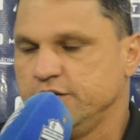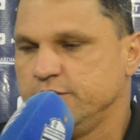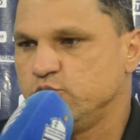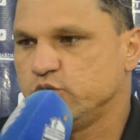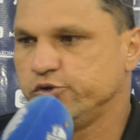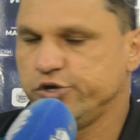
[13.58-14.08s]

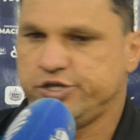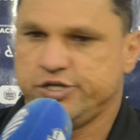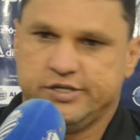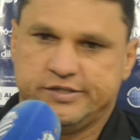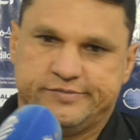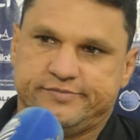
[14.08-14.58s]
Boa noite.
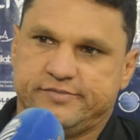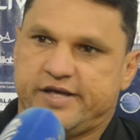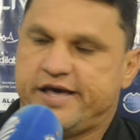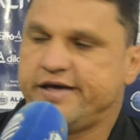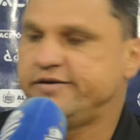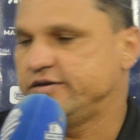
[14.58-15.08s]

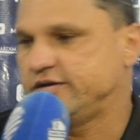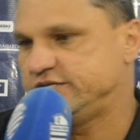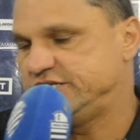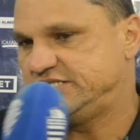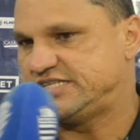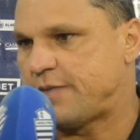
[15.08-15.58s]
É, a
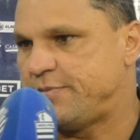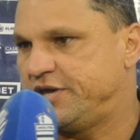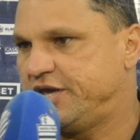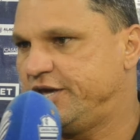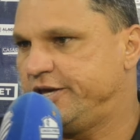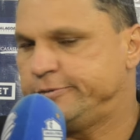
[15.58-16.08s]
gente sabe
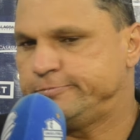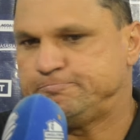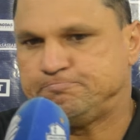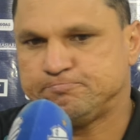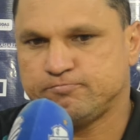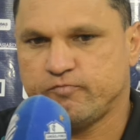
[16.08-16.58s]
que
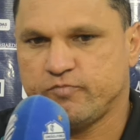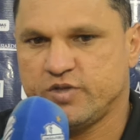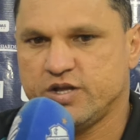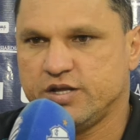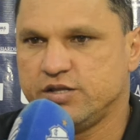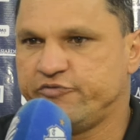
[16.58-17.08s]

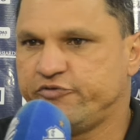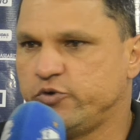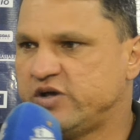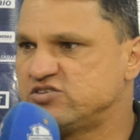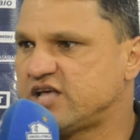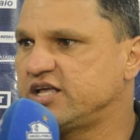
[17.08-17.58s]
não foi o
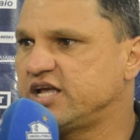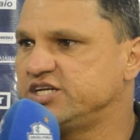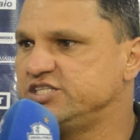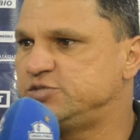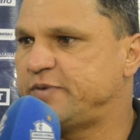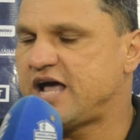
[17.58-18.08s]
resultado que a
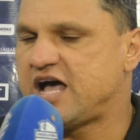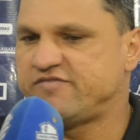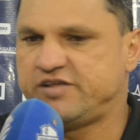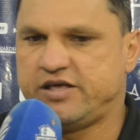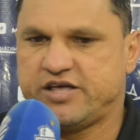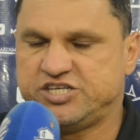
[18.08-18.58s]
gente esperava,
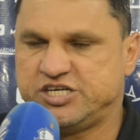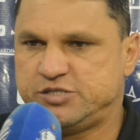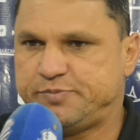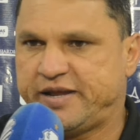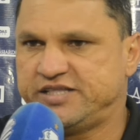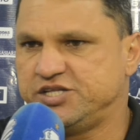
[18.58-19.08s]
né? Que a gente
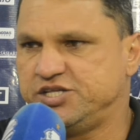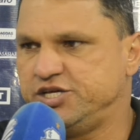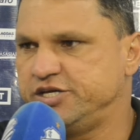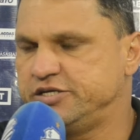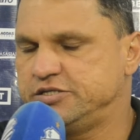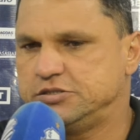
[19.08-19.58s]
pretendia,